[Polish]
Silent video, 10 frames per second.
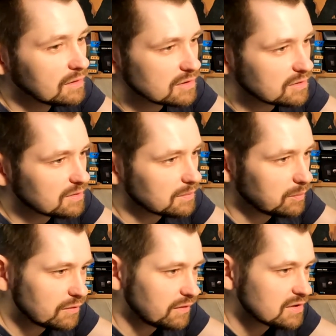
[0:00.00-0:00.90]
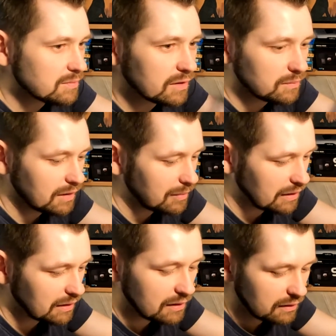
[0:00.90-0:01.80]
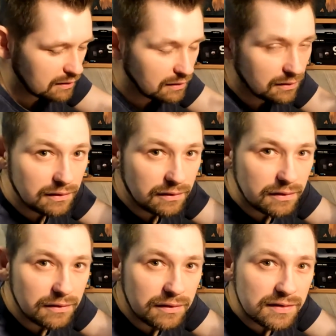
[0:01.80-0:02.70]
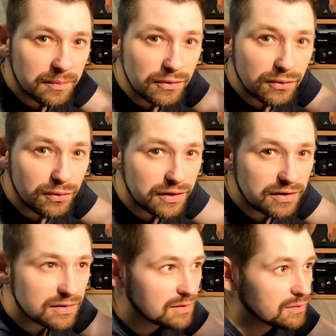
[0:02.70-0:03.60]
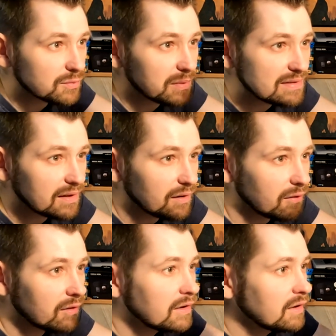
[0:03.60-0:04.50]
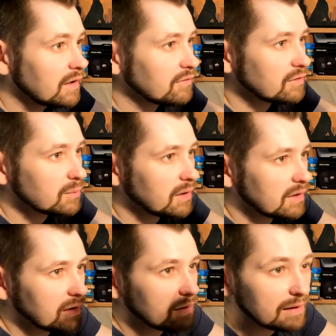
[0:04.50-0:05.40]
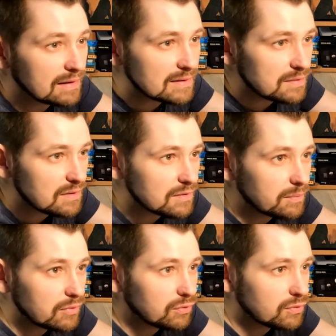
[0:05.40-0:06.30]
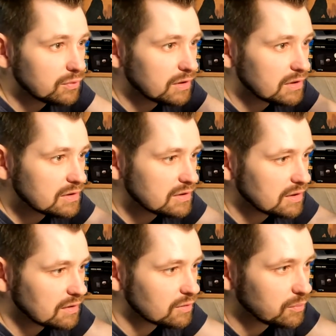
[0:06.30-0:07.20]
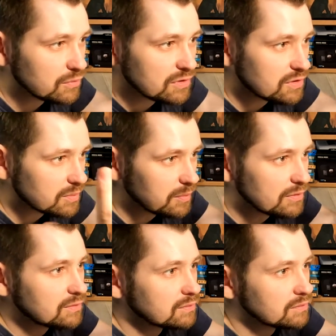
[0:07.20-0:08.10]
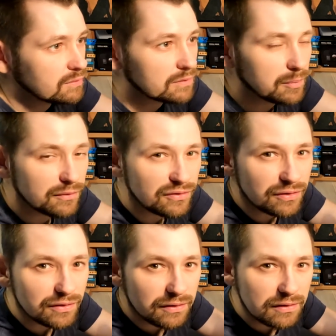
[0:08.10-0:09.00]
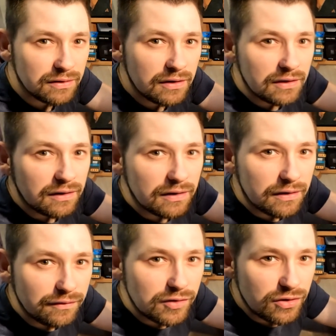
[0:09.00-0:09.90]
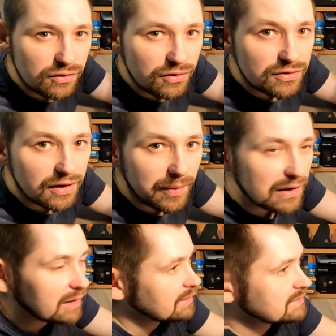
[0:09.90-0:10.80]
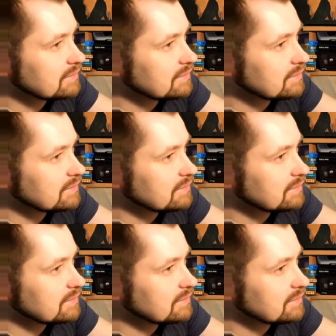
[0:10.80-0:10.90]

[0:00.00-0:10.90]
że to sobie pływa, trzyma tą kamerkę i, i, i ty sobie nurkujesz już bez tego, ewentualnie razem z tym sobie nurkujesz i jak to puścisz, to po prostu powinno e, wyciągnąć tę kamerkę na